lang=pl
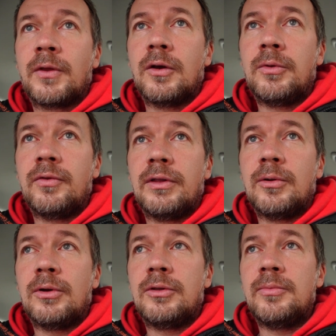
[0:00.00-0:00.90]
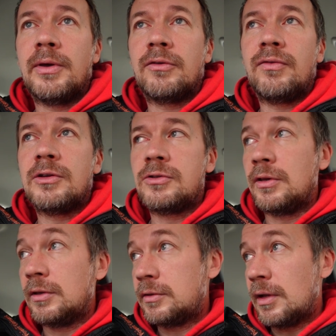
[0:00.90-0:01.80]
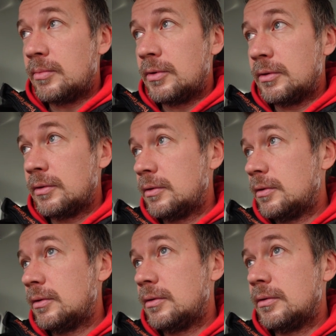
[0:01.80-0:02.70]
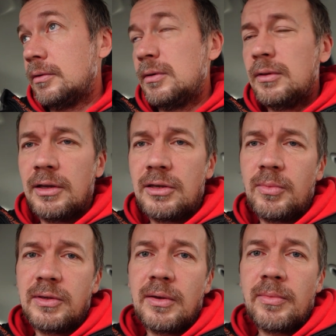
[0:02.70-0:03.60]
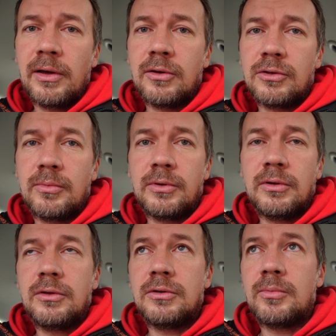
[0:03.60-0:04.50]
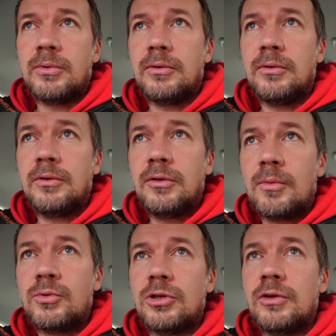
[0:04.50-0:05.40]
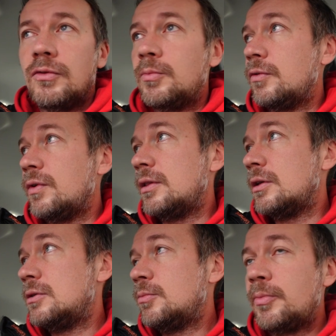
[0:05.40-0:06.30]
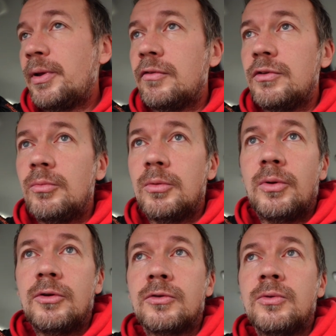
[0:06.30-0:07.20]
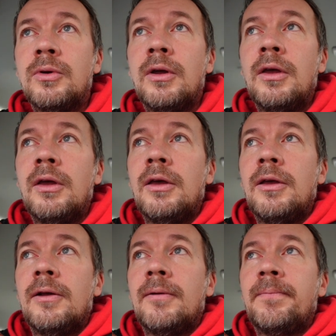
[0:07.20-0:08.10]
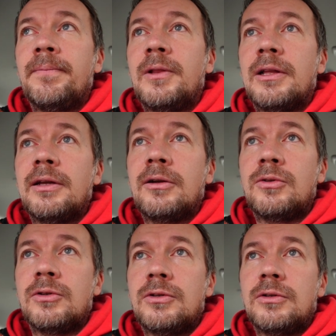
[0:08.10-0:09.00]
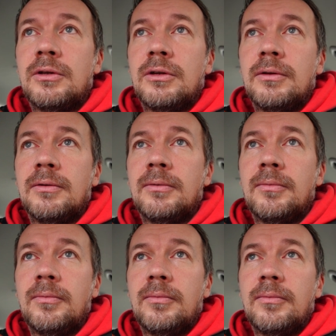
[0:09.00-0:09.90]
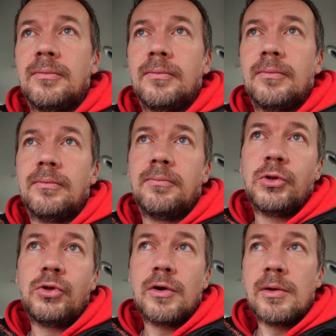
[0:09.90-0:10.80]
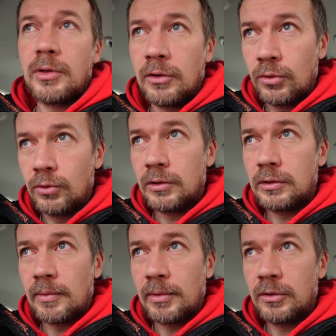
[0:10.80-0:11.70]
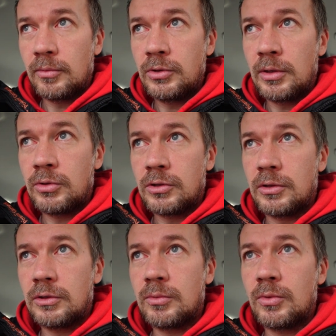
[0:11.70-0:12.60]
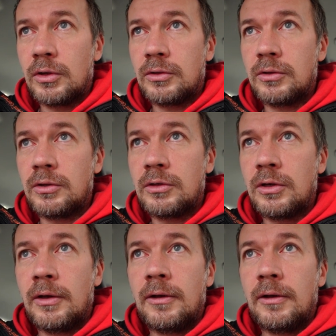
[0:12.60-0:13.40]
opowiadał o tym, jak ważne jest, aby dla siebie samego, żeby, żeby dobrze się wypowiadać, poprawnie, po polsku. Dlatego też podjąłem ten trudny temat. Domyślam się, że, że mogę zostać